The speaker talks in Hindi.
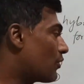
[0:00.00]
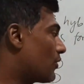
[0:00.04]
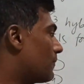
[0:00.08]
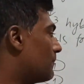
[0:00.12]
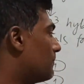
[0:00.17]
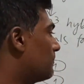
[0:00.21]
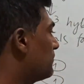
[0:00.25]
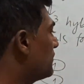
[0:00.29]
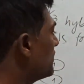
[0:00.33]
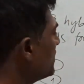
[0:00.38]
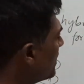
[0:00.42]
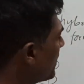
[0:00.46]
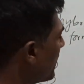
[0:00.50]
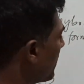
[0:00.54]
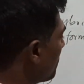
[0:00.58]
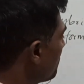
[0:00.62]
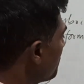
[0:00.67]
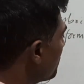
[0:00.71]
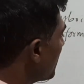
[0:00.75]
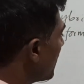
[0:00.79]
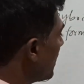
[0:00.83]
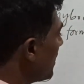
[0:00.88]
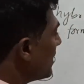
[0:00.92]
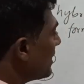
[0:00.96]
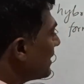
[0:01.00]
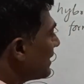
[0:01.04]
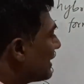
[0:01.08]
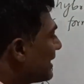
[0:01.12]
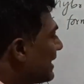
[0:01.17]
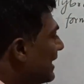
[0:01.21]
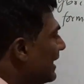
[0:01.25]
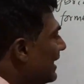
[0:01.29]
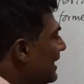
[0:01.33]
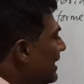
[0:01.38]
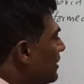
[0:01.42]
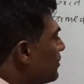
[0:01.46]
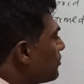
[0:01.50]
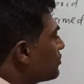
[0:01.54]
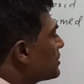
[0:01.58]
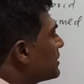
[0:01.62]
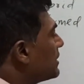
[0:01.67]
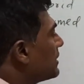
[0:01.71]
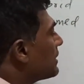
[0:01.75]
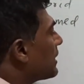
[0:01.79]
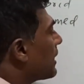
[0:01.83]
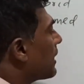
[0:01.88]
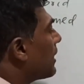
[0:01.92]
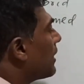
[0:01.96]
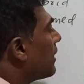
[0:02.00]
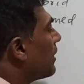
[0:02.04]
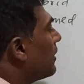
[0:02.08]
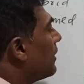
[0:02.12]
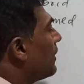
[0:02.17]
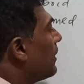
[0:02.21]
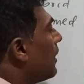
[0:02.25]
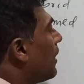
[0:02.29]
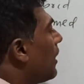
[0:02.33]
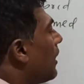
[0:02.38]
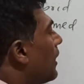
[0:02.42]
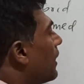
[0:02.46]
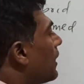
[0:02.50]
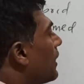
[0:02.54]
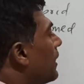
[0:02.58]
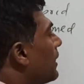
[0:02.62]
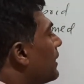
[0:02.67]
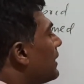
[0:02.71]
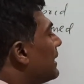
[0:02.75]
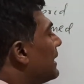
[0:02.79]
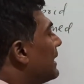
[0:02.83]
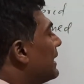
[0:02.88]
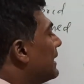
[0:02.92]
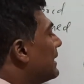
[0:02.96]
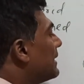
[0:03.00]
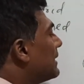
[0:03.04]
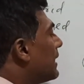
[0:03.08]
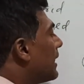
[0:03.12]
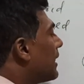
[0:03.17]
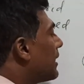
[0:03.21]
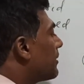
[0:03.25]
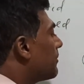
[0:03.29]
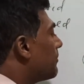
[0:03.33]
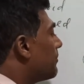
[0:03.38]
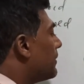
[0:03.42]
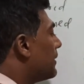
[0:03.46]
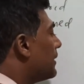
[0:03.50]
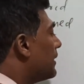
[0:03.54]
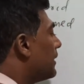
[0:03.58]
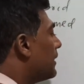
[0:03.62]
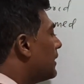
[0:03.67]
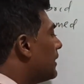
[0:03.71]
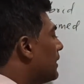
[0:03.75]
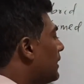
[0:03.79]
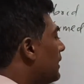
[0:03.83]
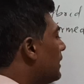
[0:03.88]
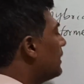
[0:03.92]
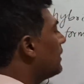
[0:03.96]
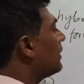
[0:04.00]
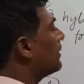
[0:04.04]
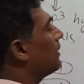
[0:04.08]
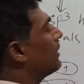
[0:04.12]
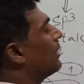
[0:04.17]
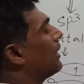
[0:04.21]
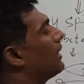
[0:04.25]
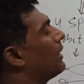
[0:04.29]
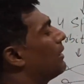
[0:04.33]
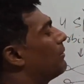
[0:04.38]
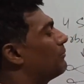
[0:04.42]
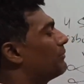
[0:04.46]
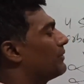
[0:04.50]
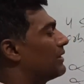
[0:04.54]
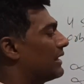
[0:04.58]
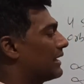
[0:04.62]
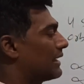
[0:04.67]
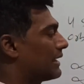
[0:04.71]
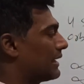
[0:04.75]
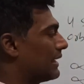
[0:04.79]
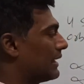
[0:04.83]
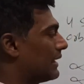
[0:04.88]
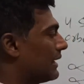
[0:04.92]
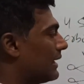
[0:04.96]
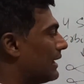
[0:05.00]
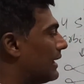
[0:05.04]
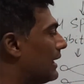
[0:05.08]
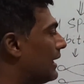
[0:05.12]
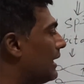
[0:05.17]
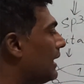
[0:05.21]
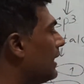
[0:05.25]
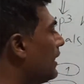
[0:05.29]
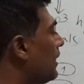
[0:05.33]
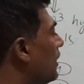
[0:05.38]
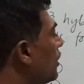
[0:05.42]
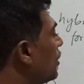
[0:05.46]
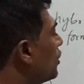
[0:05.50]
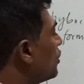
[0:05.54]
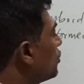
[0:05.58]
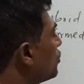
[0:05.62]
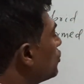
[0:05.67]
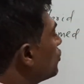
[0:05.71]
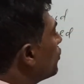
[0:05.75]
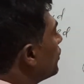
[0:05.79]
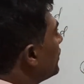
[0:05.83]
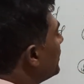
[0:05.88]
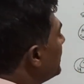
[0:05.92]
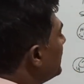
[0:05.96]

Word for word: बॉन्ड ठीक है ठीक उसी तरह अगर इधर भी हम देखेंगे तो